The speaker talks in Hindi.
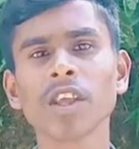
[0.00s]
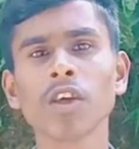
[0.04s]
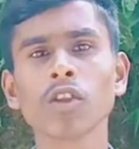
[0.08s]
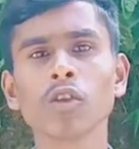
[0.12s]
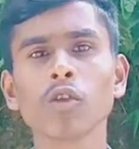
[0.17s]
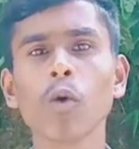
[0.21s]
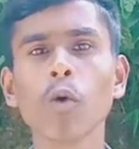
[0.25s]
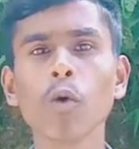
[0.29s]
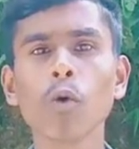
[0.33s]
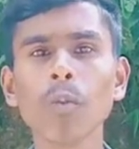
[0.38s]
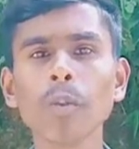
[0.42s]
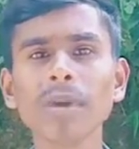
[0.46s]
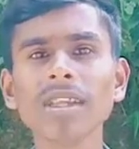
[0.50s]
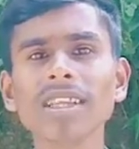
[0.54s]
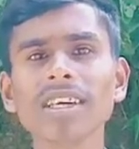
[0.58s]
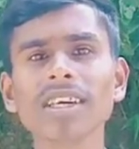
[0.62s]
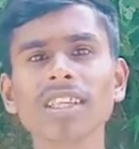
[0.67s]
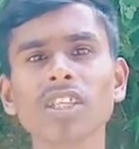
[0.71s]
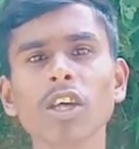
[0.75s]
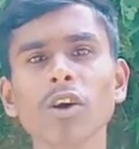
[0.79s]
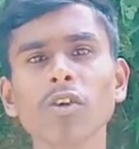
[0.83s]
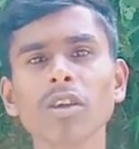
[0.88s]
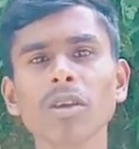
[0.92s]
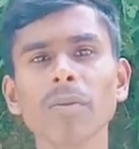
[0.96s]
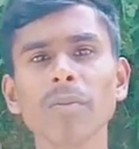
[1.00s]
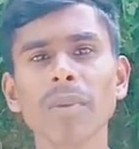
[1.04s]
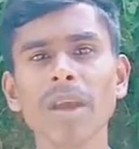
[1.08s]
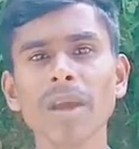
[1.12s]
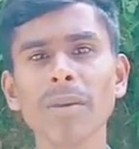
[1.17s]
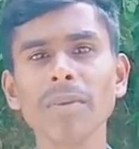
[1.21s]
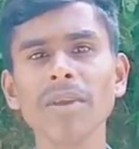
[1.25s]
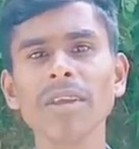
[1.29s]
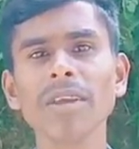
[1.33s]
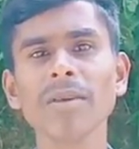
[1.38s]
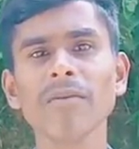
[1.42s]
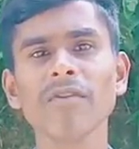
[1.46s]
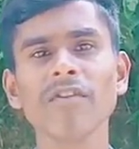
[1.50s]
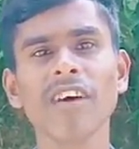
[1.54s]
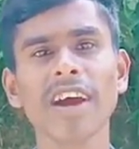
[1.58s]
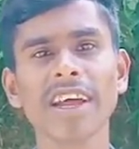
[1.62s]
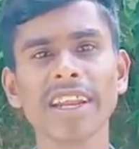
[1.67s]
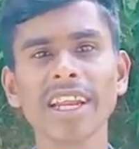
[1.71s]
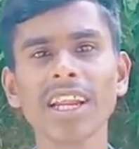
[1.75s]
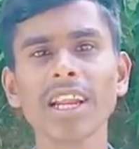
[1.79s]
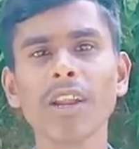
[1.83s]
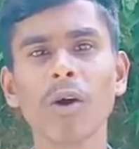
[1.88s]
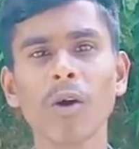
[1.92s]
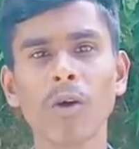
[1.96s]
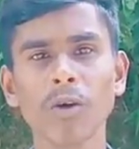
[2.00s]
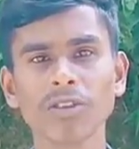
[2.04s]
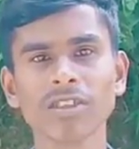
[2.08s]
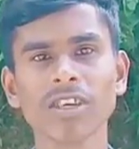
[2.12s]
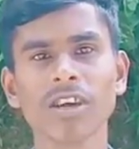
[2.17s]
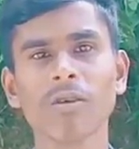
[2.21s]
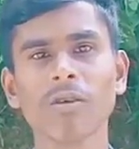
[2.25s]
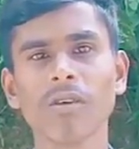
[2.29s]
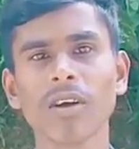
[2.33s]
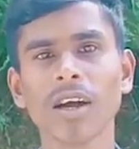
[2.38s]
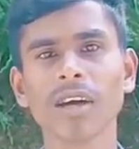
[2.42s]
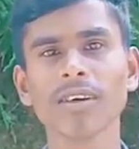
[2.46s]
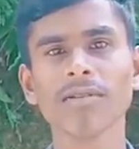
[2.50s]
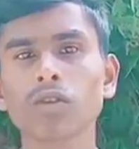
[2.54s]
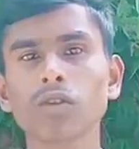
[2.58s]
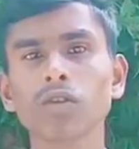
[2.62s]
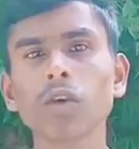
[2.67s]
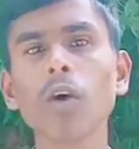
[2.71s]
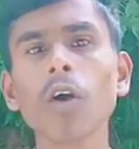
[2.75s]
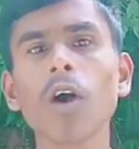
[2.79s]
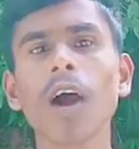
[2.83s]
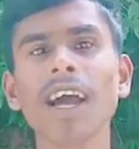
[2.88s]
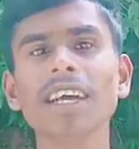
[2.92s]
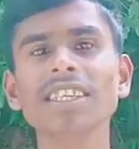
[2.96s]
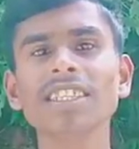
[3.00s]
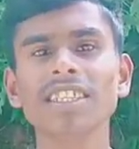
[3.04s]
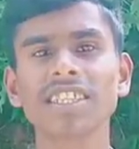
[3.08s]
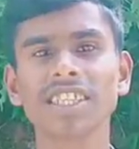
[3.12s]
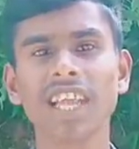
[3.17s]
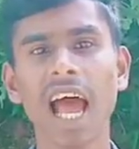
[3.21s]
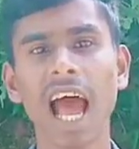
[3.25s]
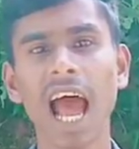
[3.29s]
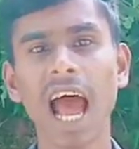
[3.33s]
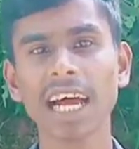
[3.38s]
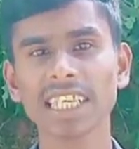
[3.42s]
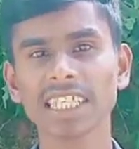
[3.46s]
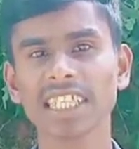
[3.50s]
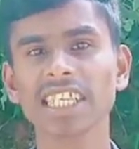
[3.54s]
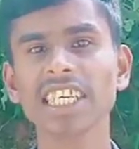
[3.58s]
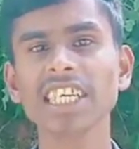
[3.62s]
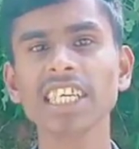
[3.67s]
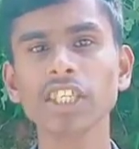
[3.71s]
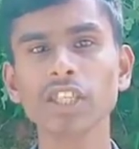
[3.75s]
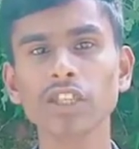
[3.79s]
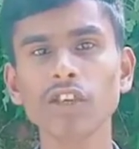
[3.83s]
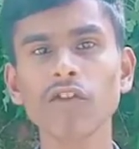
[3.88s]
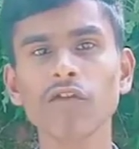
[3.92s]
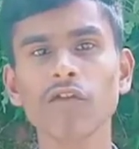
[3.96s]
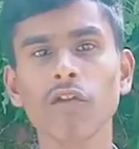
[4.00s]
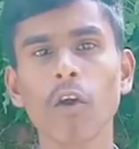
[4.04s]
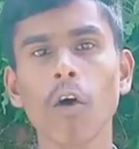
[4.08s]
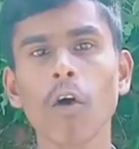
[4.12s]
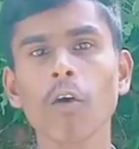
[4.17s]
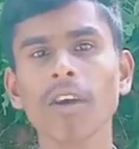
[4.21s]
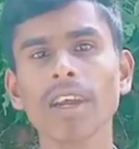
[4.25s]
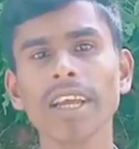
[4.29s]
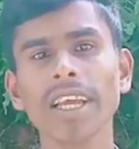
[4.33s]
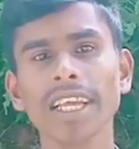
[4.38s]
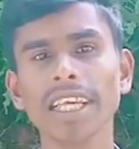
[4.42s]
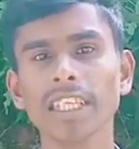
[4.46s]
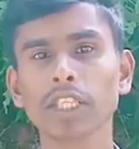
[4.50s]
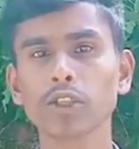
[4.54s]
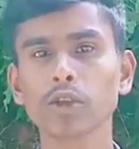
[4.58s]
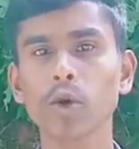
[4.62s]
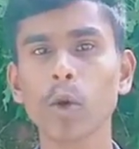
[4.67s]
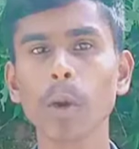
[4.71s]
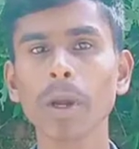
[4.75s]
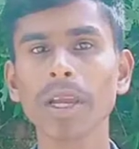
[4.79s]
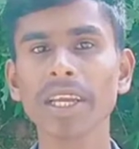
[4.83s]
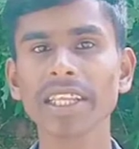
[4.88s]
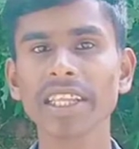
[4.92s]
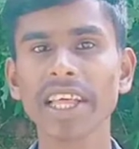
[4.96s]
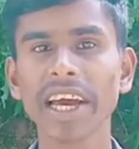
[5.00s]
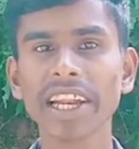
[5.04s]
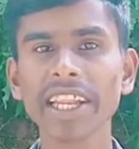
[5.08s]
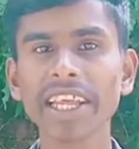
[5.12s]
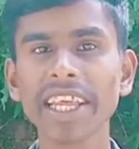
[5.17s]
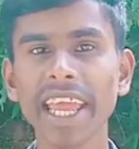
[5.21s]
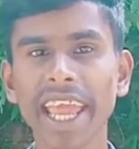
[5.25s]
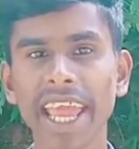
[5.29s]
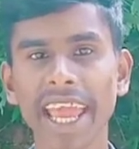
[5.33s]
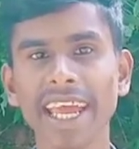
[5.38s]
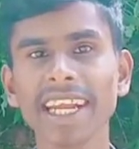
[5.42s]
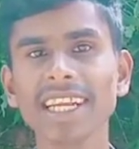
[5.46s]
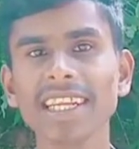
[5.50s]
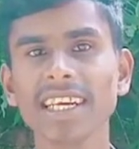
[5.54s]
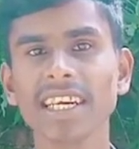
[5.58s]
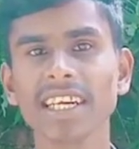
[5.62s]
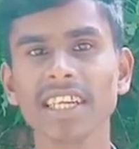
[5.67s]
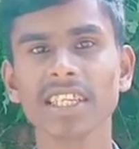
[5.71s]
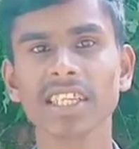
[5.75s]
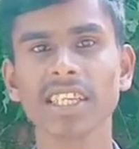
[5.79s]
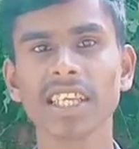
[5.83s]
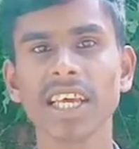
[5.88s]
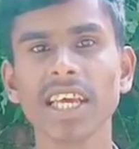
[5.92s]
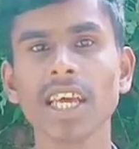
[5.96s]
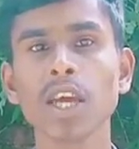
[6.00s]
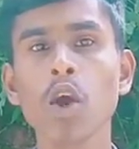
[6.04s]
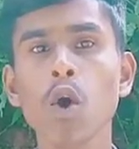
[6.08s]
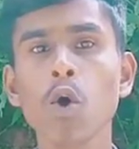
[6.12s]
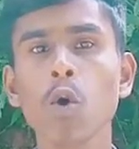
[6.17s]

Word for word: तो उम्मीद करता हूँ कि मैं भी वायरल हो जाऊँगा तो गाइस आज के जो ब्लॉग है इसको इधर ही एंड करते